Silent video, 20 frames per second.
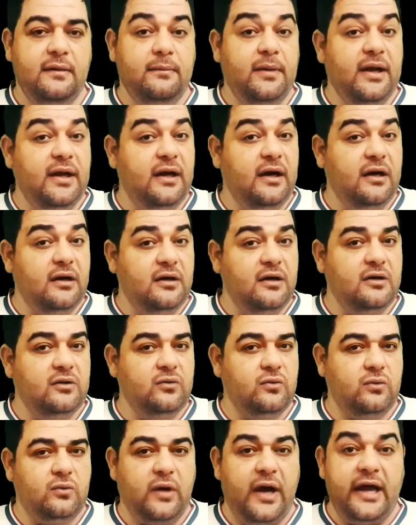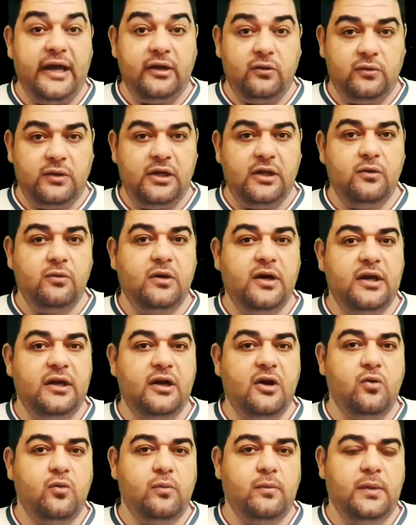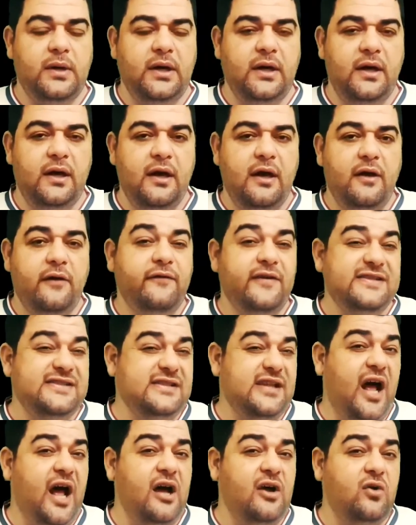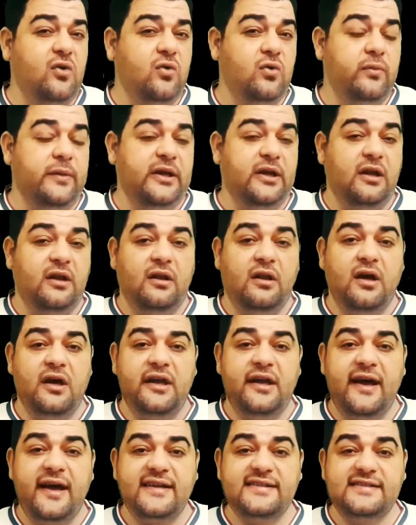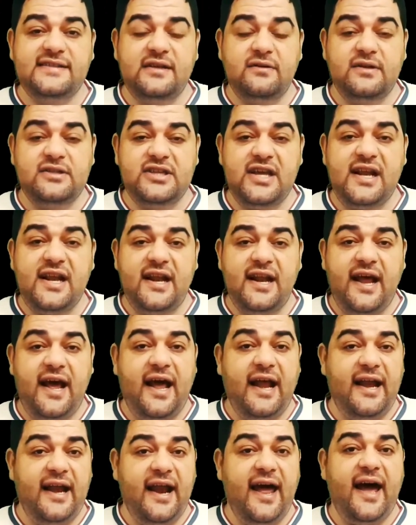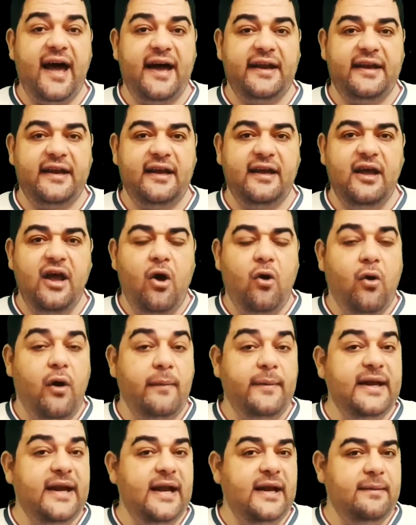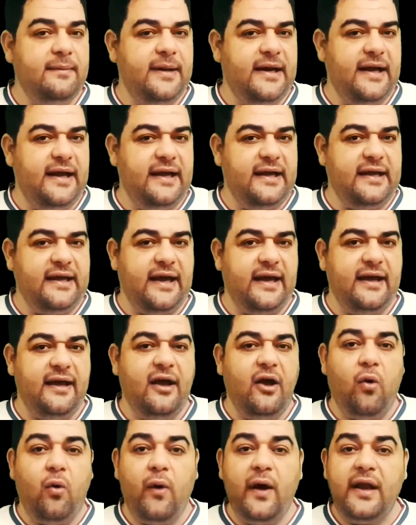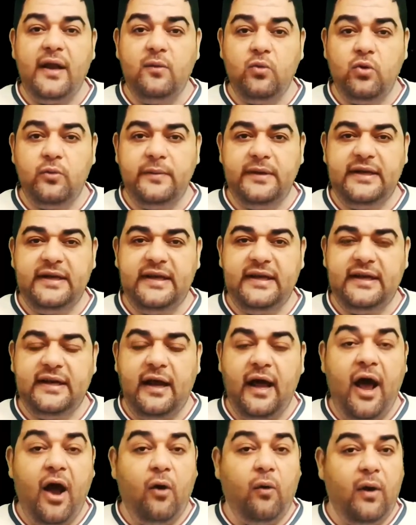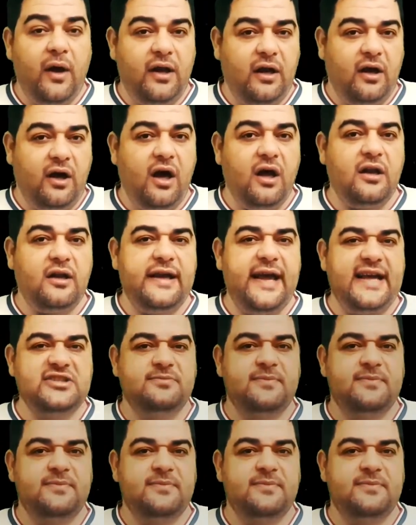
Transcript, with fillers: بل أرادوا أن يضلوا غيرهم فاستحقوا من الله عز وجل اللعن ومن الملائكه والمؤمنين والخلق